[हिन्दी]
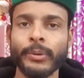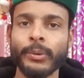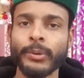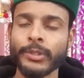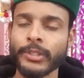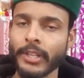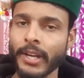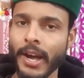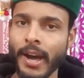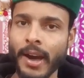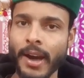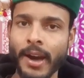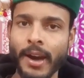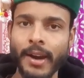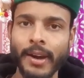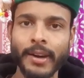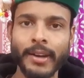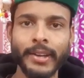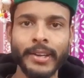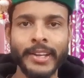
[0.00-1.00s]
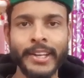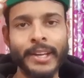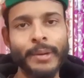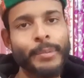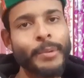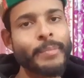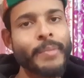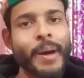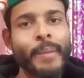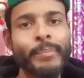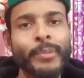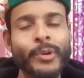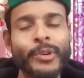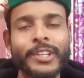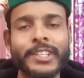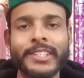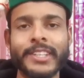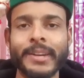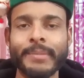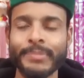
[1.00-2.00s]
उसका लिंक भी मैं आपको
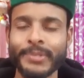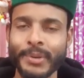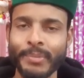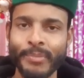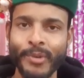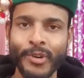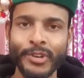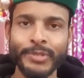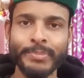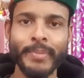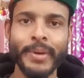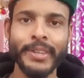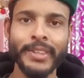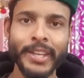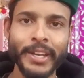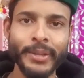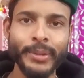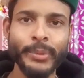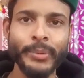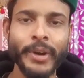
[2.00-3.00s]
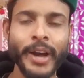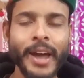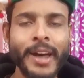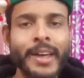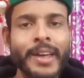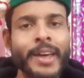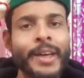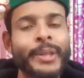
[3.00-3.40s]
डिस्क्रिप्शन बॉक्स में दे दूंगा